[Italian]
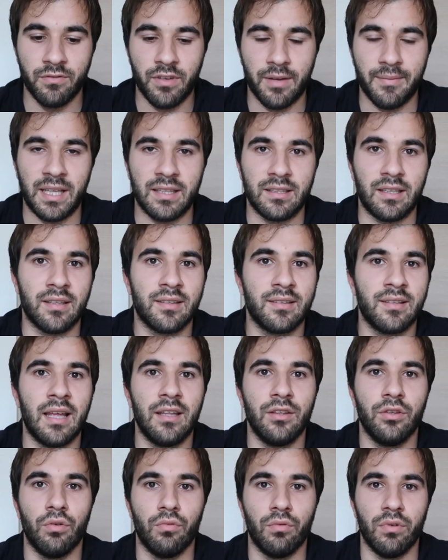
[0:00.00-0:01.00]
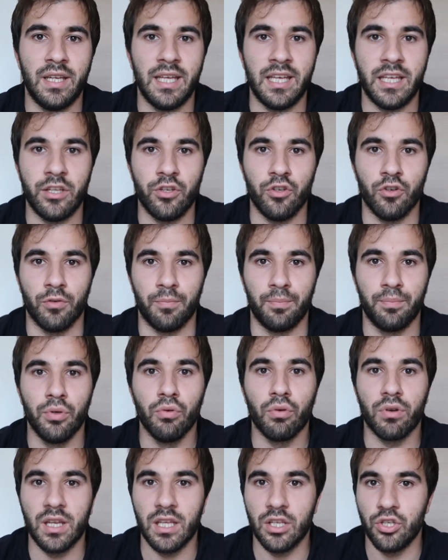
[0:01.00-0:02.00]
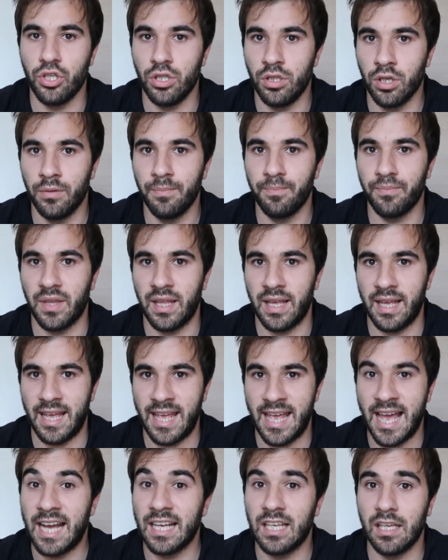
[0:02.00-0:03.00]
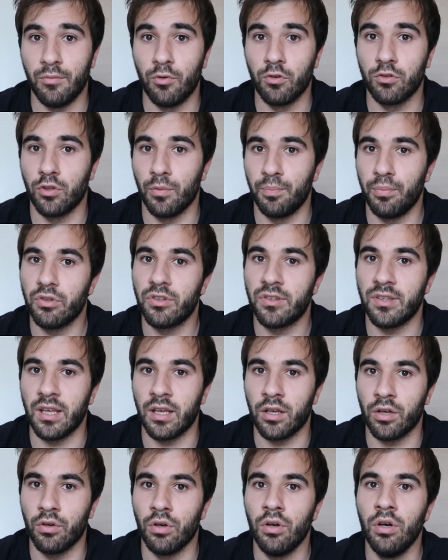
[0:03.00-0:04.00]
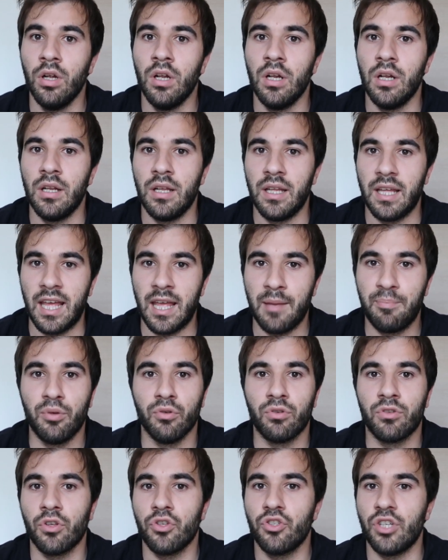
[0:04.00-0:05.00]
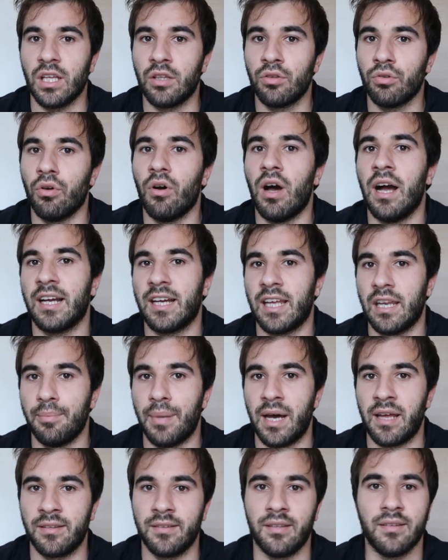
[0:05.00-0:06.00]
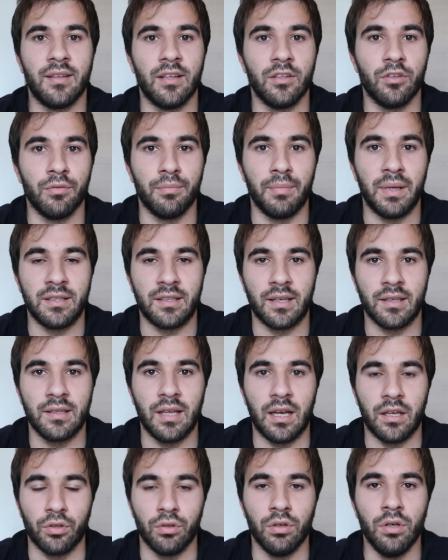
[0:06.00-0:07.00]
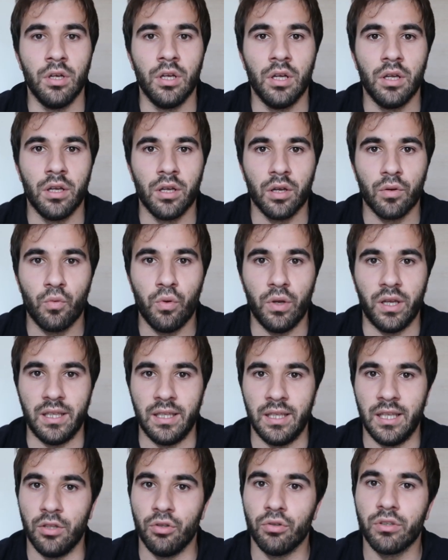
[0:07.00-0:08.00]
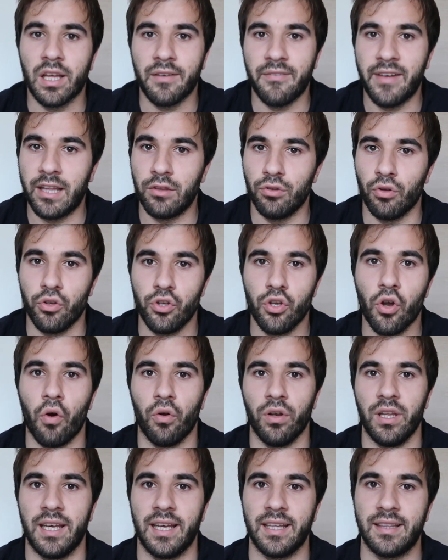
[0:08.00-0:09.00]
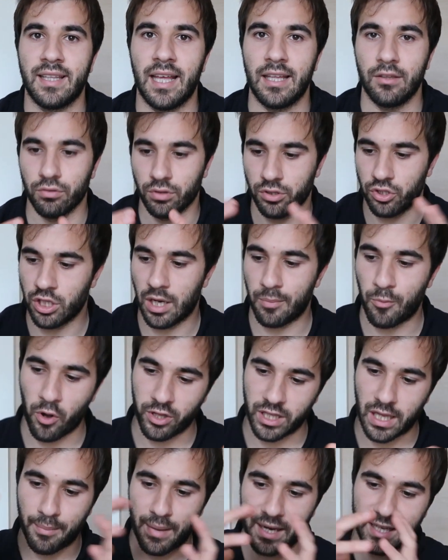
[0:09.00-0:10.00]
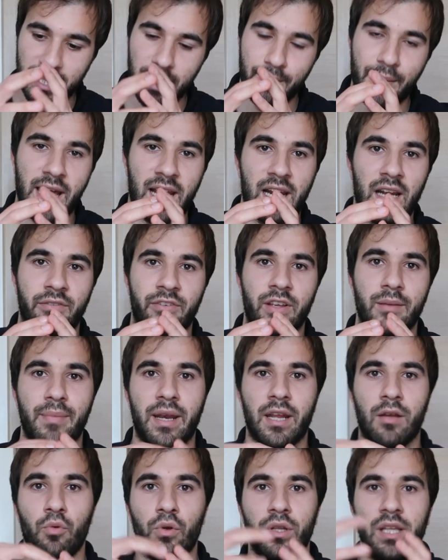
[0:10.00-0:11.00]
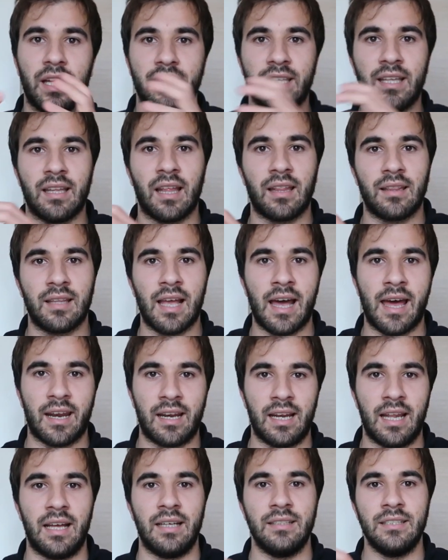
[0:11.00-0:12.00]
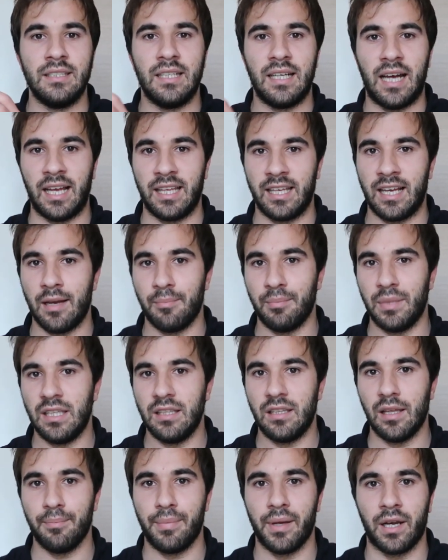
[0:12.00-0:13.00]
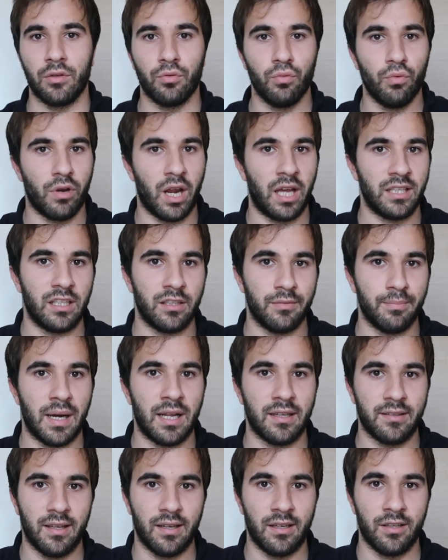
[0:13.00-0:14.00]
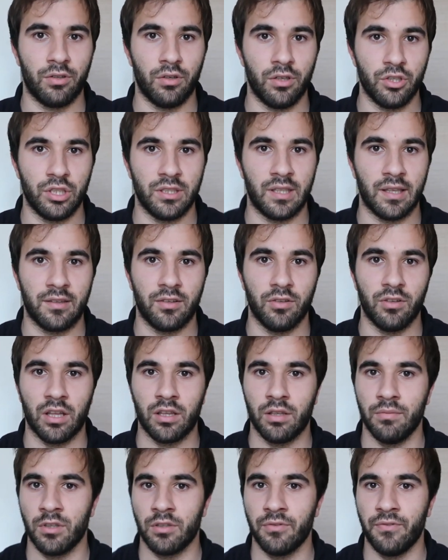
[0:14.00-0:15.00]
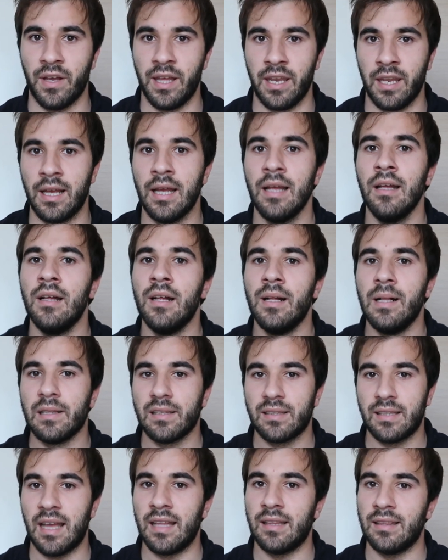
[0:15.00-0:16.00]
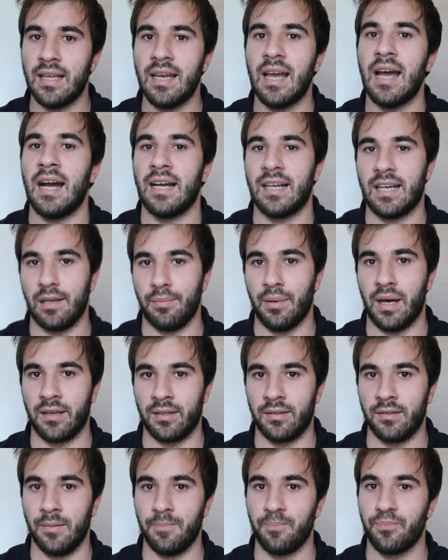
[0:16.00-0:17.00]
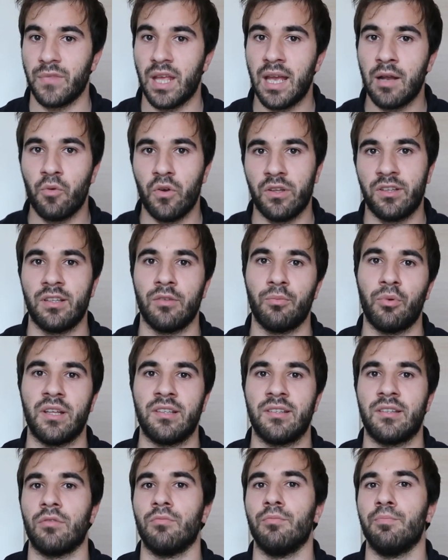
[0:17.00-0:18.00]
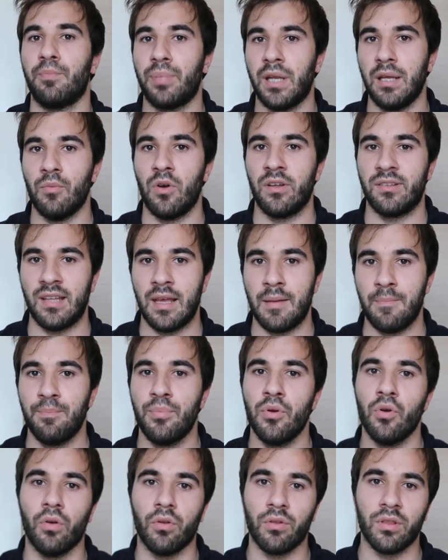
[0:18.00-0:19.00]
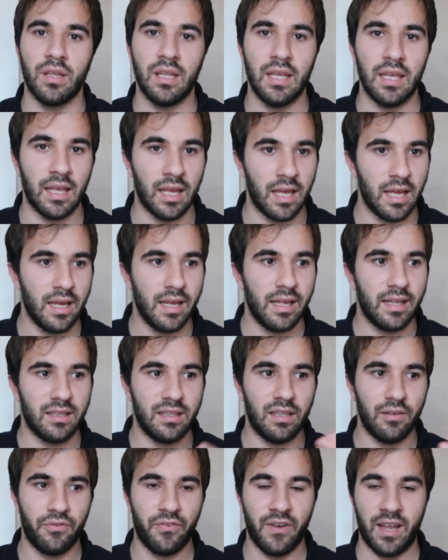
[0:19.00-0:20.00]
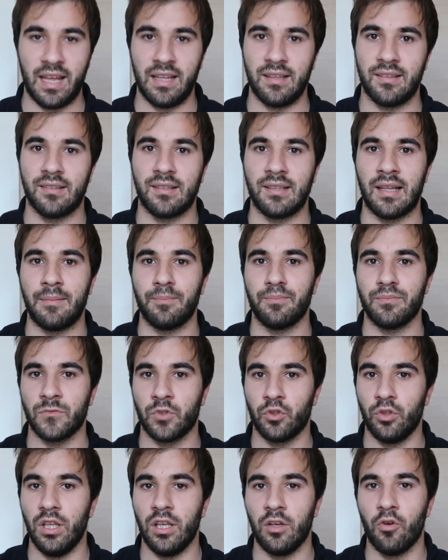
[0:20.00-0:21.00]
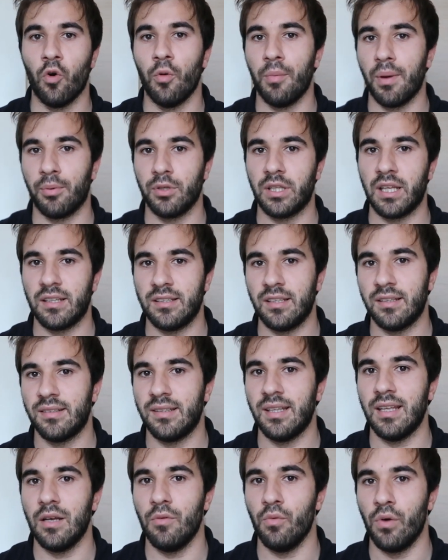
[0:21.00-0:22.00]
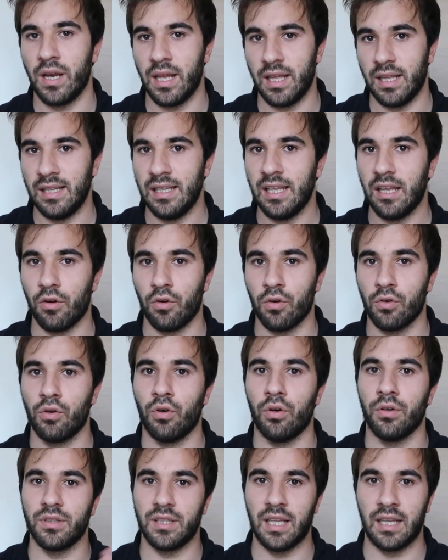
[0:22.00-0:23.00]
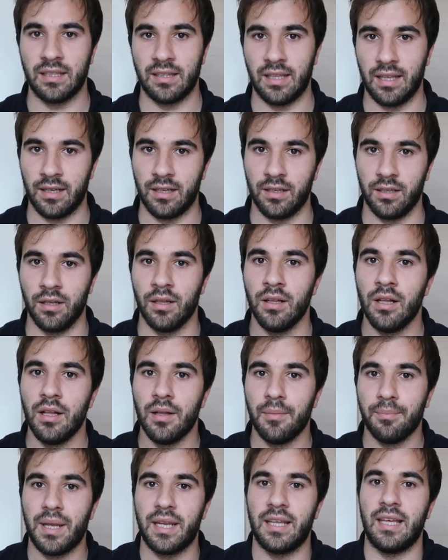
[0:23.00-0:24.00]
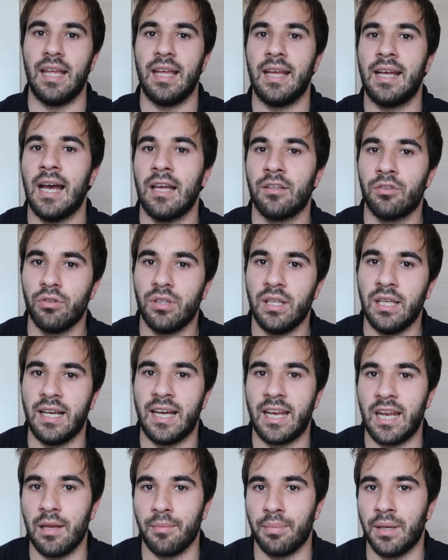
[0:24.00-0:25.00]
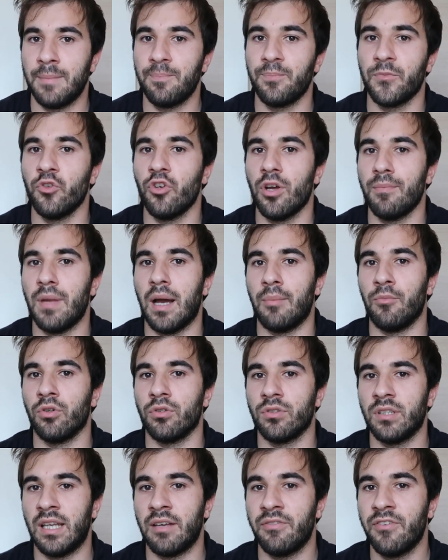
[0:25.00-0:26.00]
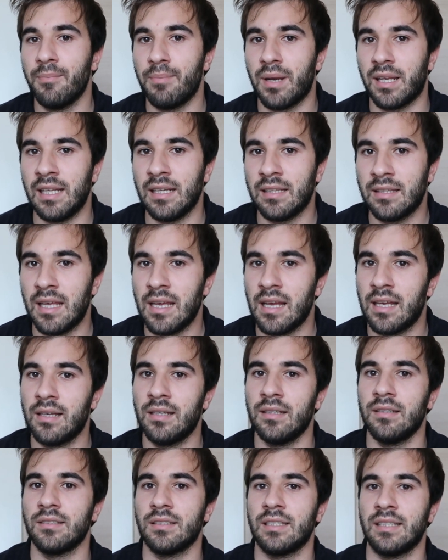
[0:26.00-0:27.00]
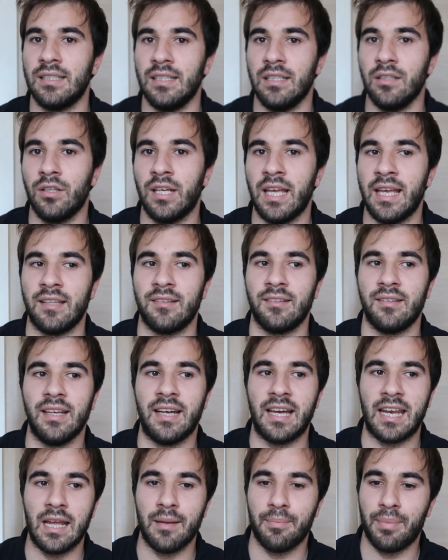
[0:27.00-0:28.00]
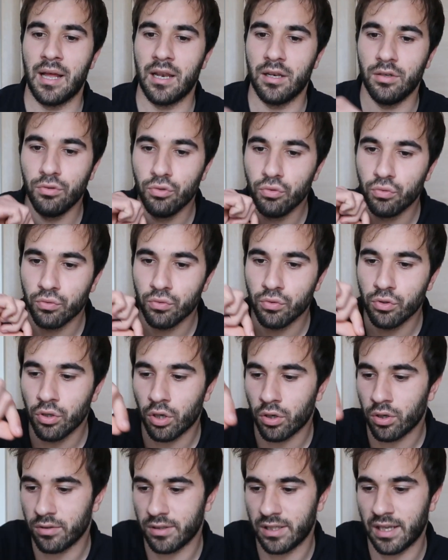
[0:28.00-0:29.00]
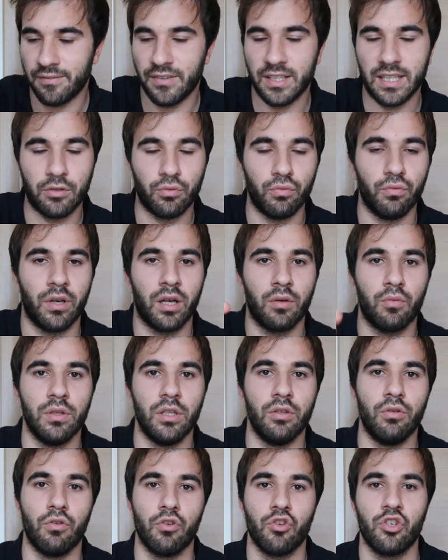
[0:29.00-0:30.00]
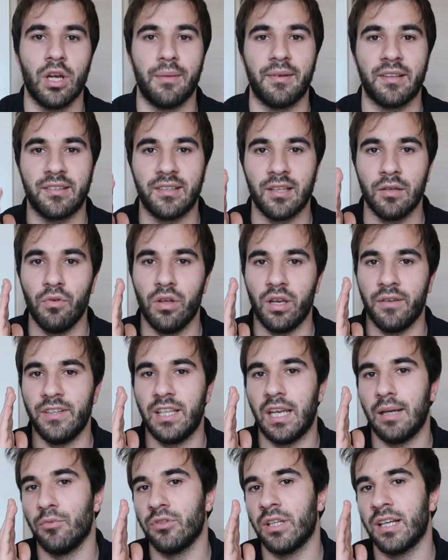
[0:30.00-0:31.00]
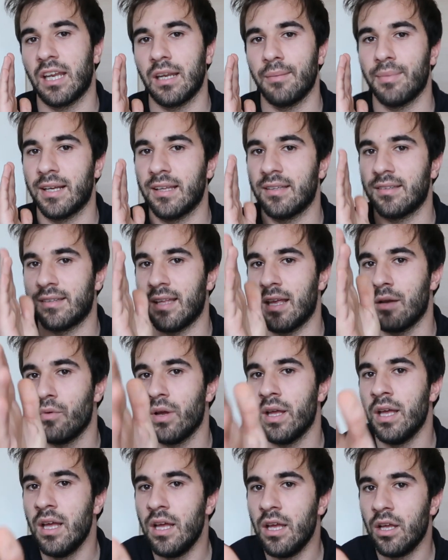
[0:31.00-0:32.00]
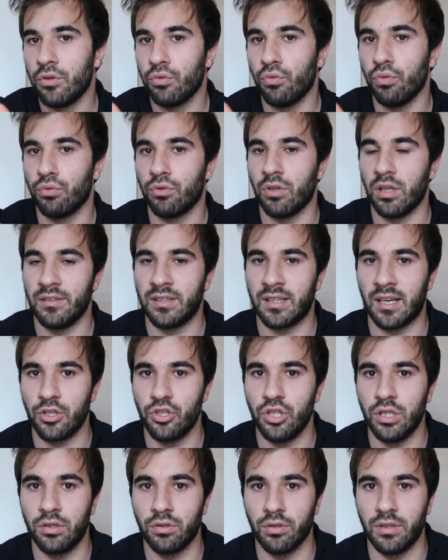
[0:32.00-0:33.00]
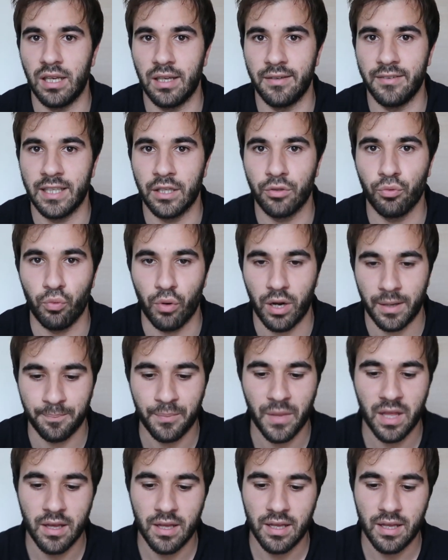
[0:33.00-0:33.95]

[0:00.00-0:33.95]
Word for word: ovviamente essendo un legno più rigido e anche molto più secco, è più soggetto a creparsi se non ben trattato. Quindi, non avendo gli oli che tendono diciamo, ad amalgamare la fibra e quindi ad adattarla ai cambi di temperatura, agli sbalzi e alle sollecitazioni atmosferiche, tende a creparsi. E questo può essere un primo esempio di differenza di come poter distinguere l'Iroco dal TEC perché in caso di crepa noi abbiamo la fibra del tech che si crepa lungo la venatura, quindi noi riusciamo a seguire, vedremo una crepa che segue tutto il tragitto della venatura.